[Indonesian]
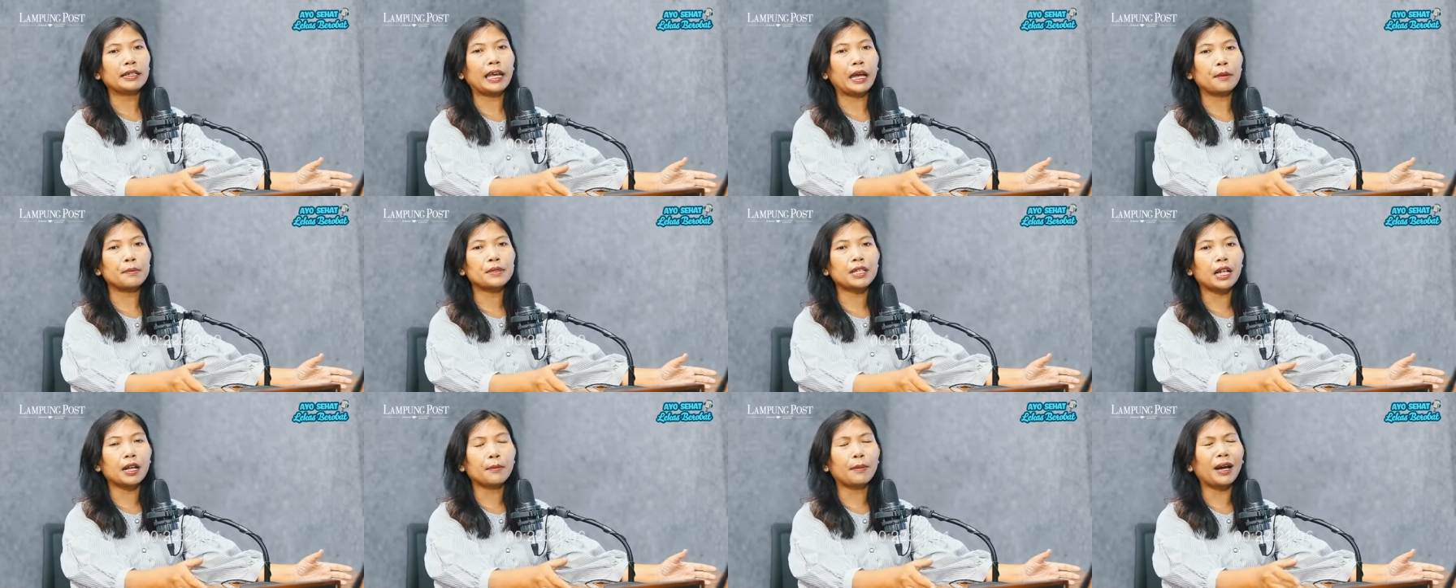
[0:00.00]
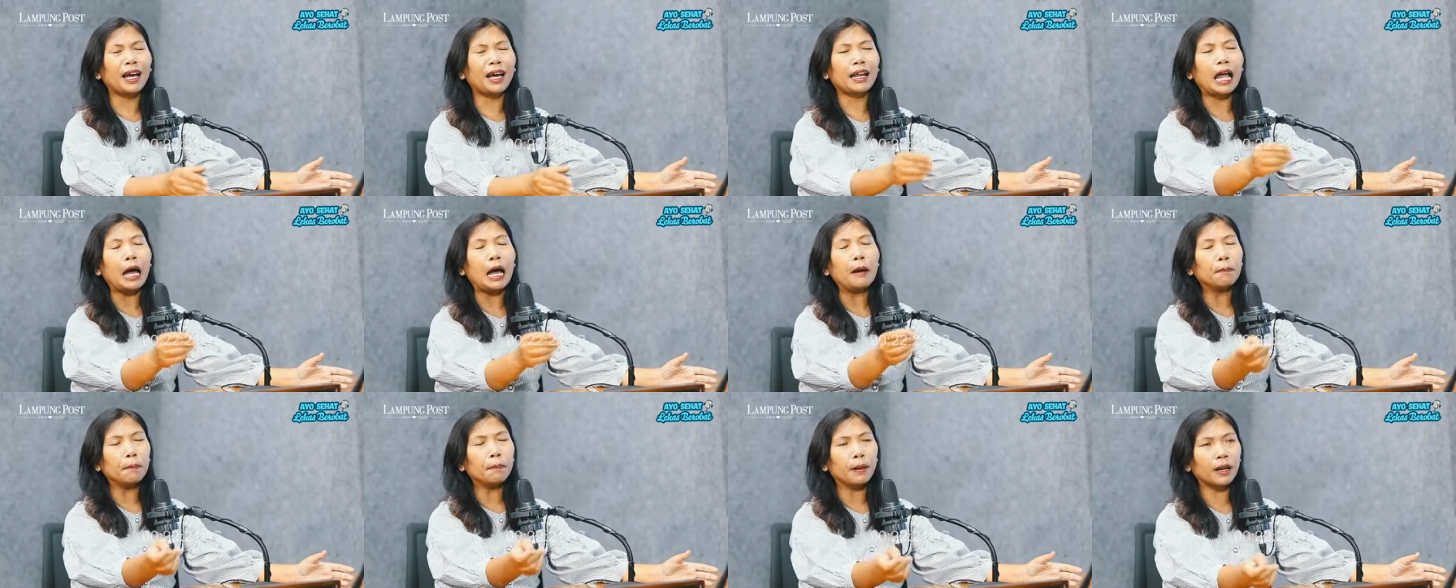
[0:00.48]
Kayak misalnya makan
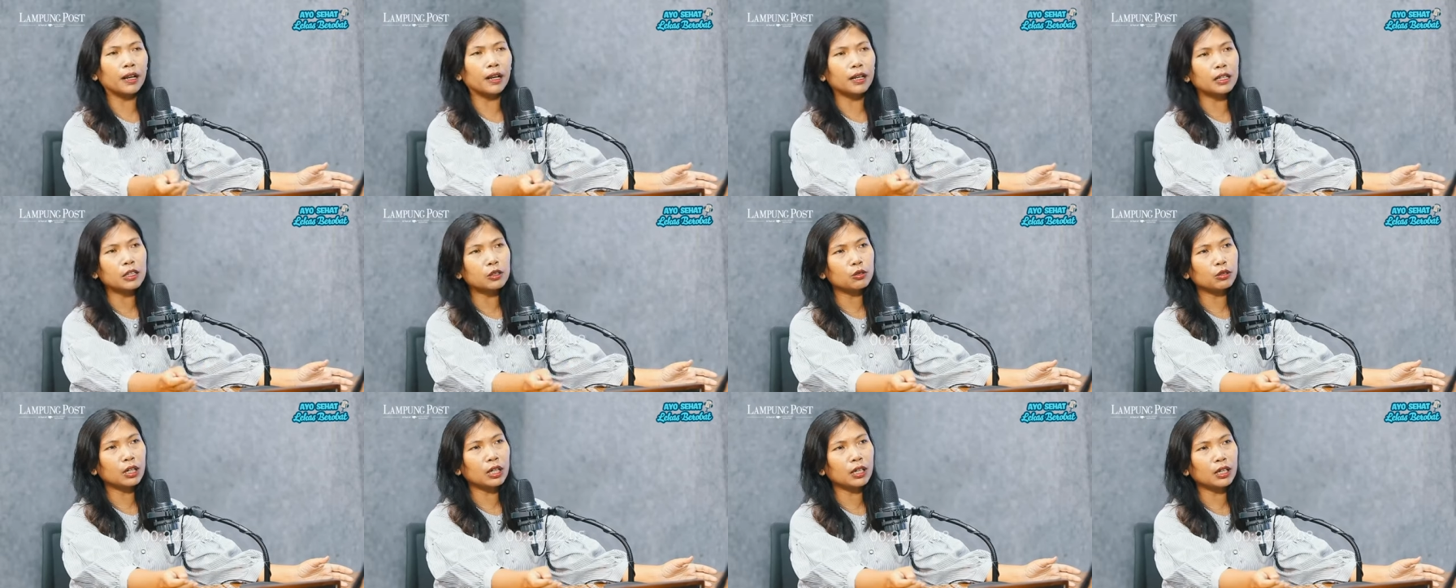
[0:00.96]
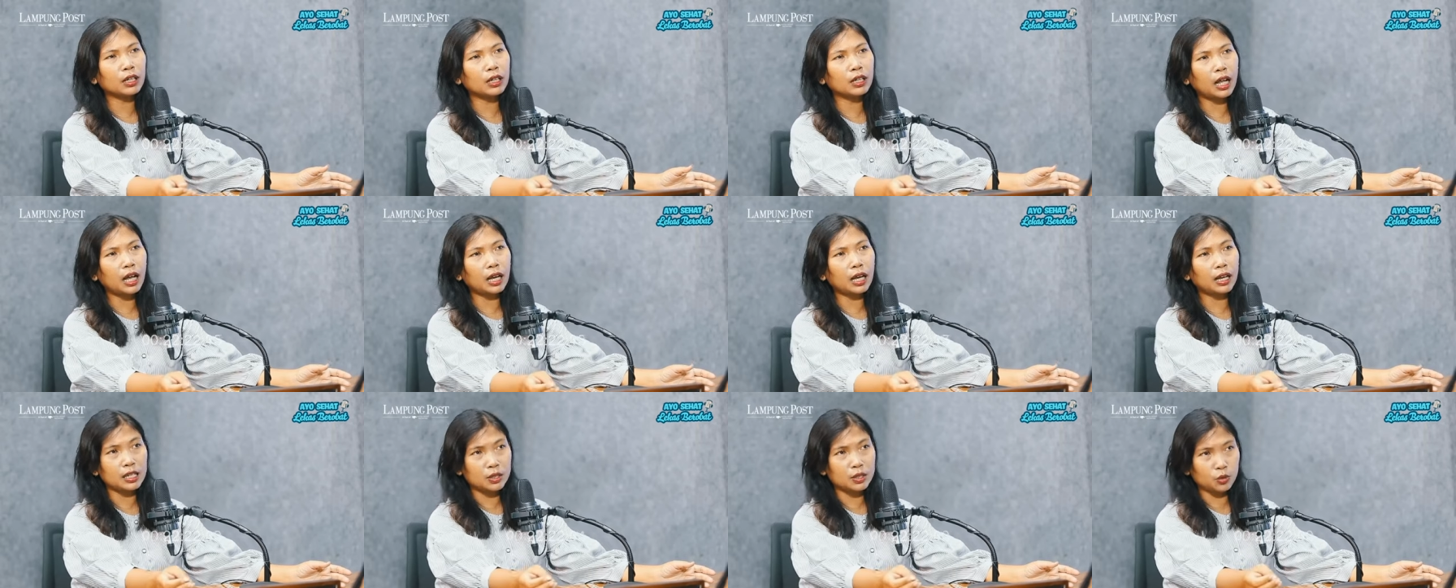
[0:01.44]
apel itu
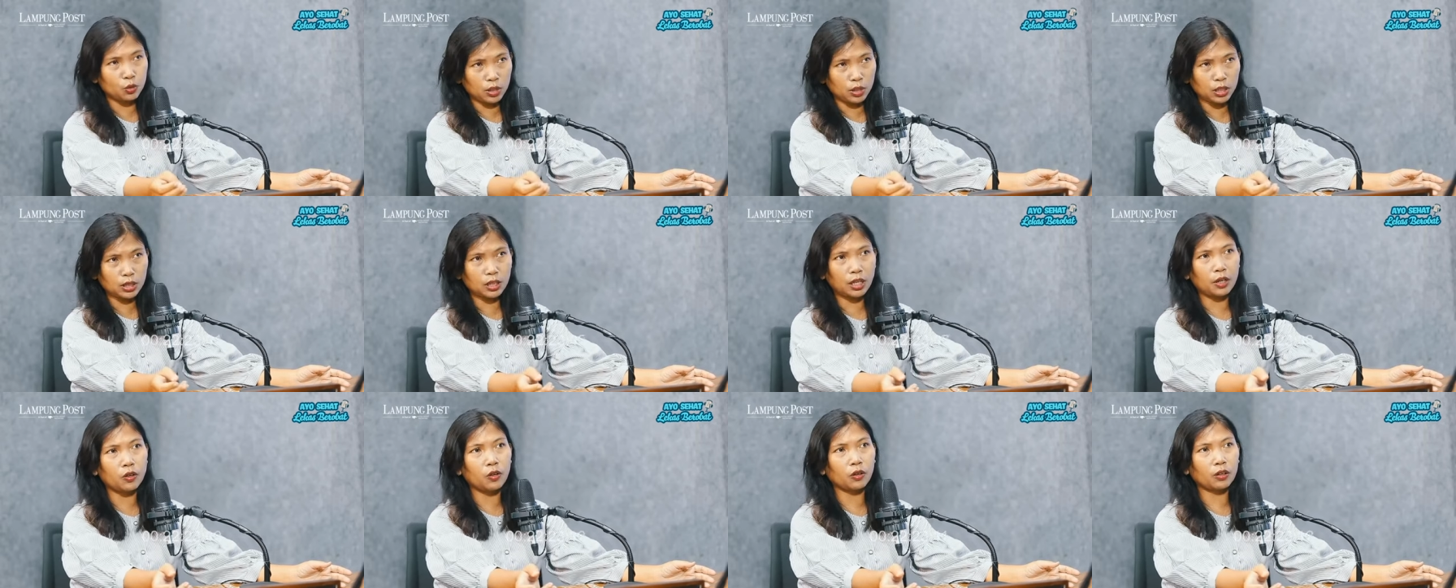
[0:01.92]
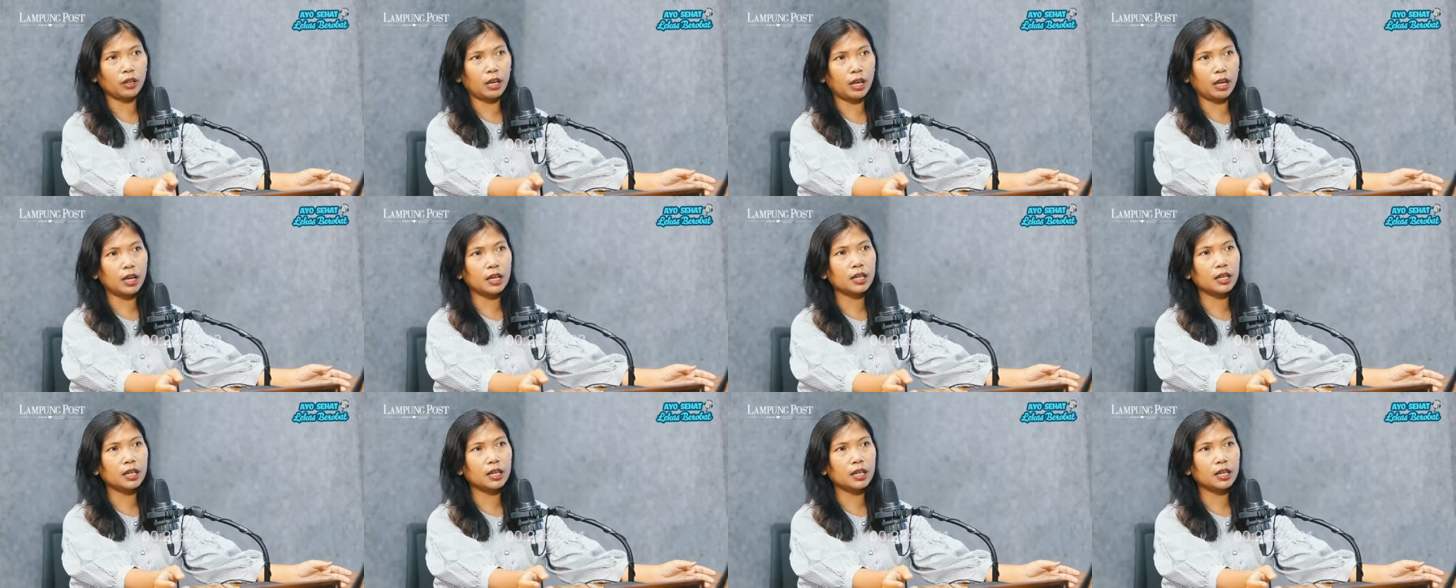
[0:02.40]
kan agak sulit ya dok mm -hmm.